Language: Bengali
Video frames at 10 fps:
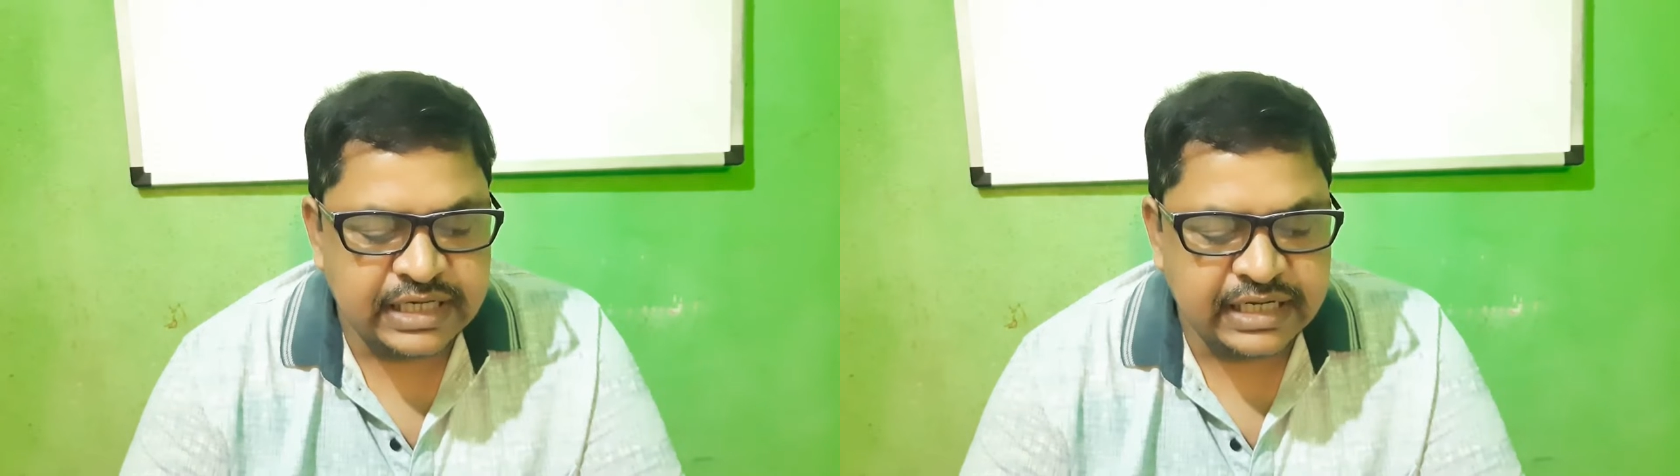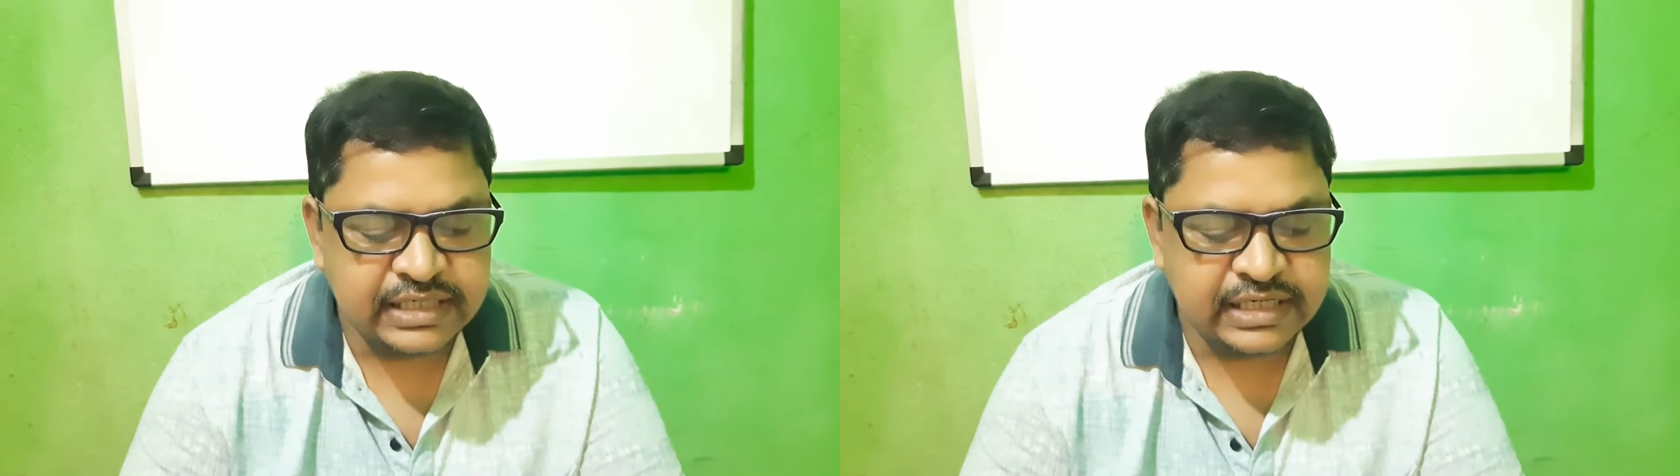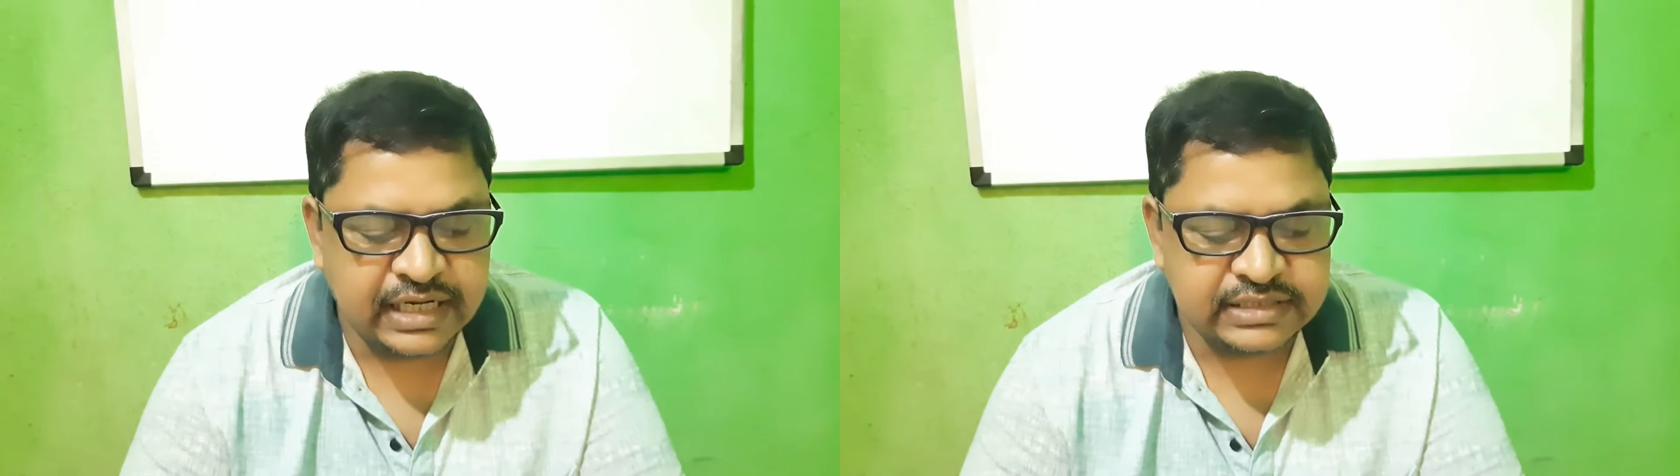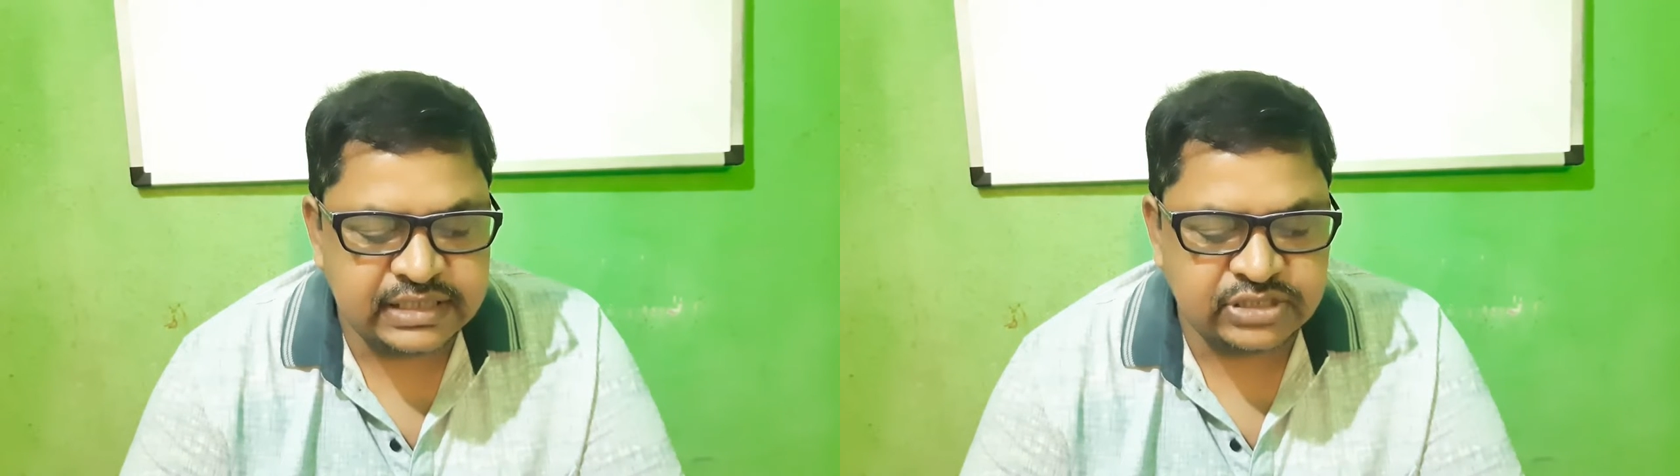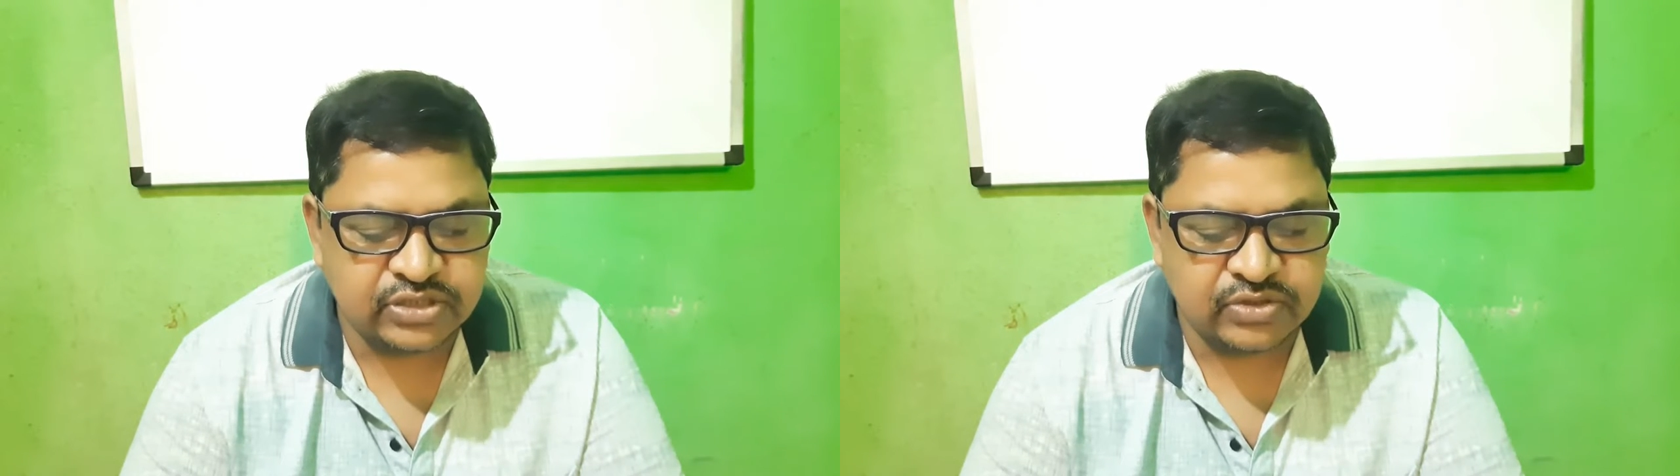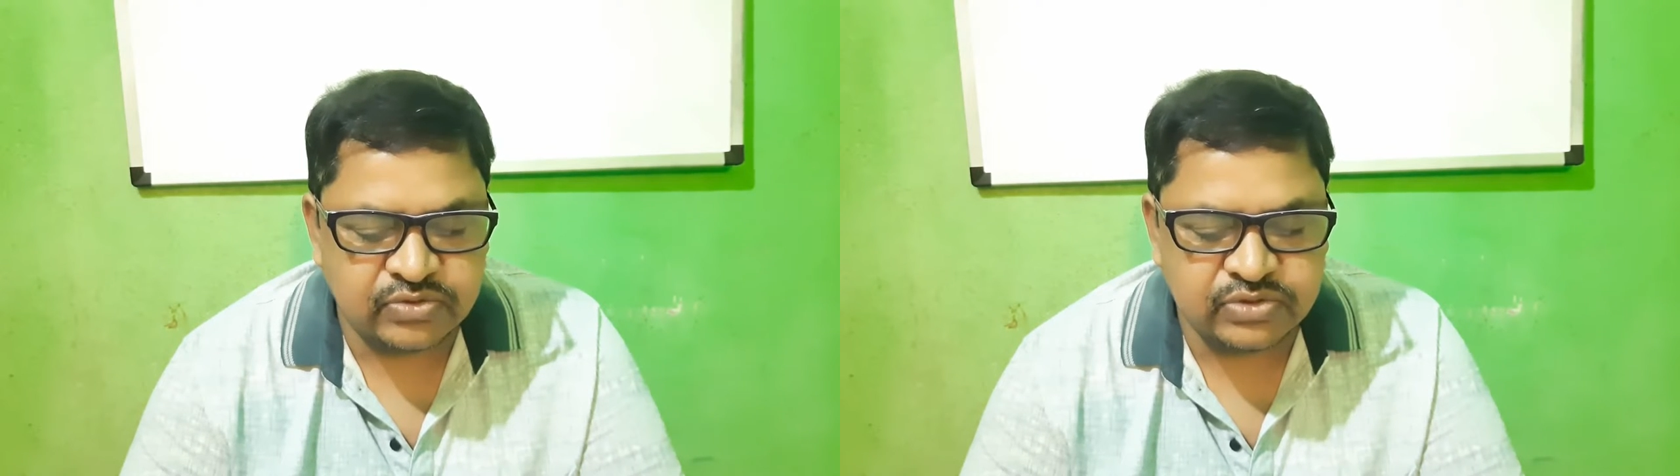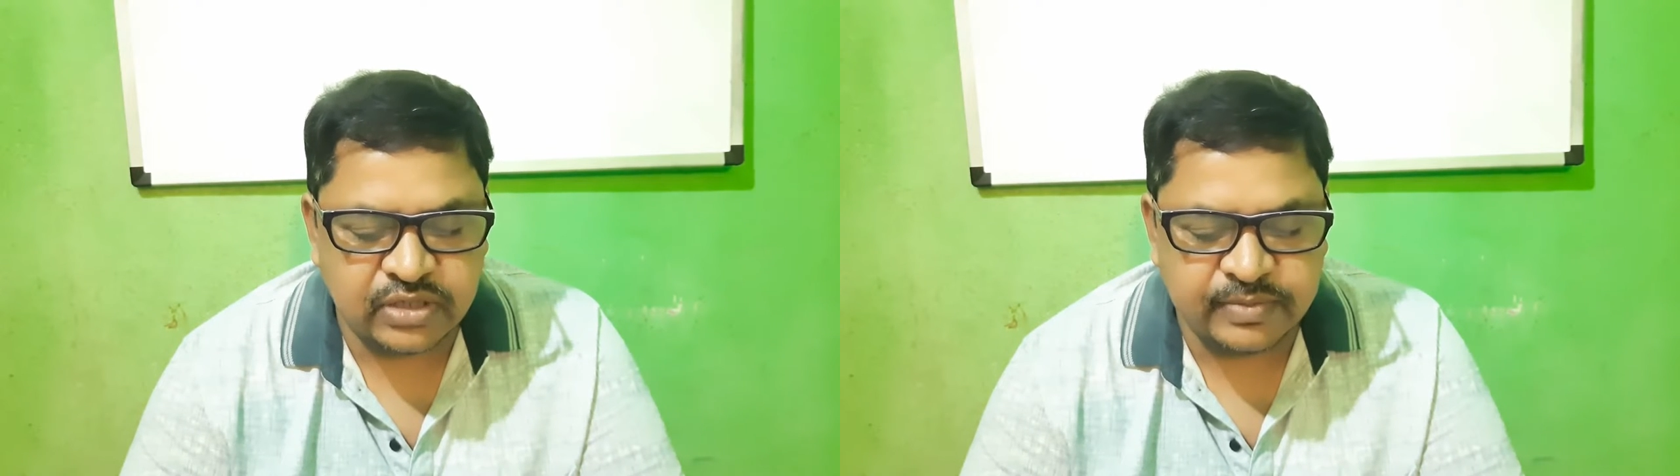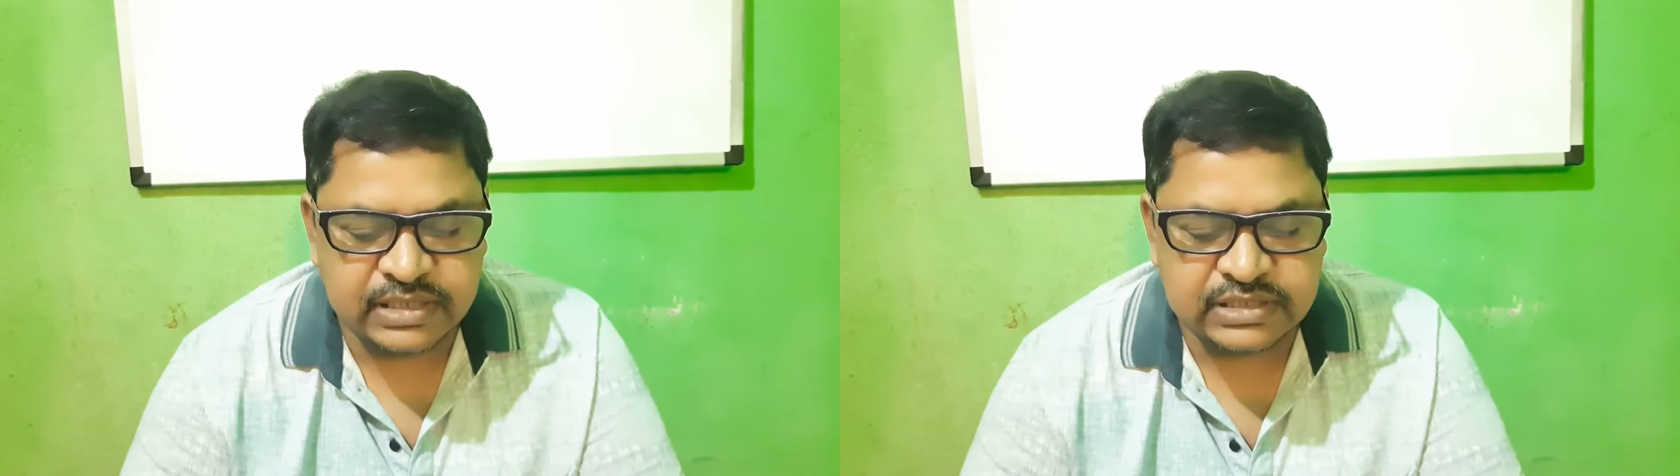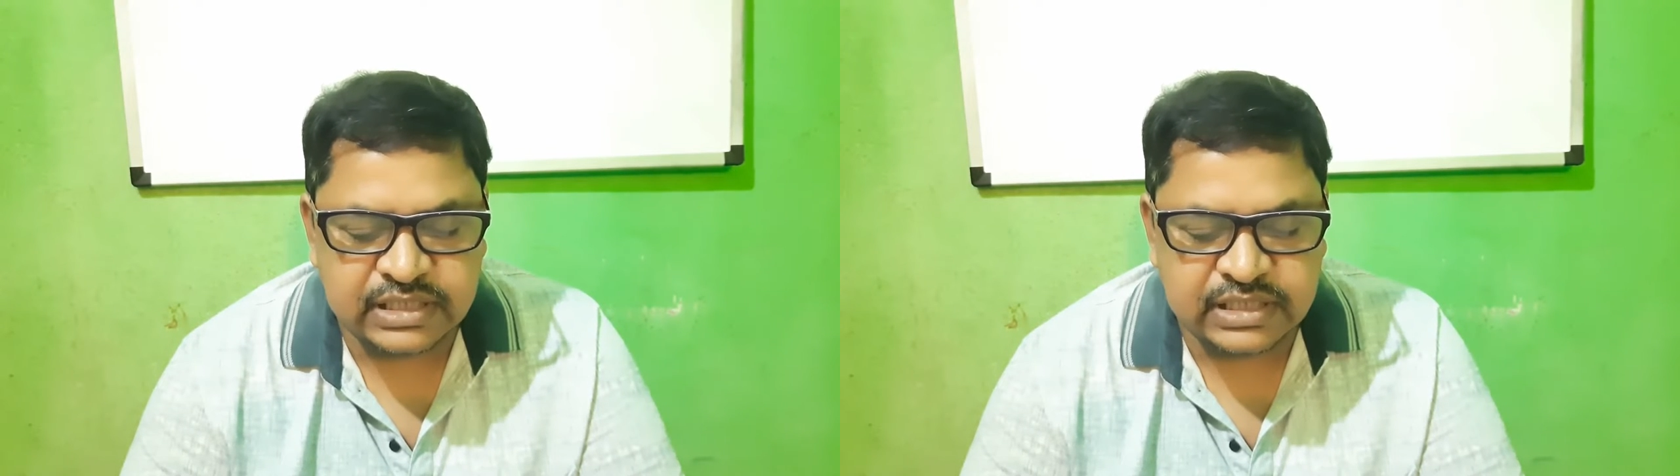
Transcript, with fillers: নিকটিন্যাস্টিক চলন উত্তর হবে